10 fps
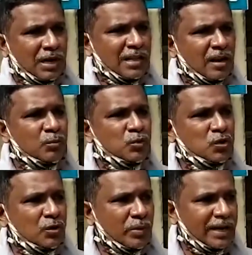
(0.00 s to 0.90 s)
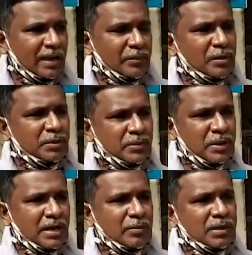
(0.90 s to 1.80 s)
ఆధారం గుంచుకొని మాకు ఏమి చేయకపోతే
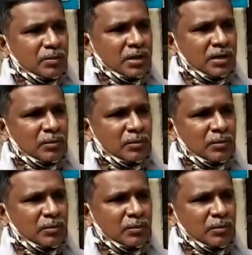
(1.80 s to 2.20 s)
ఏడ బతకమంటారు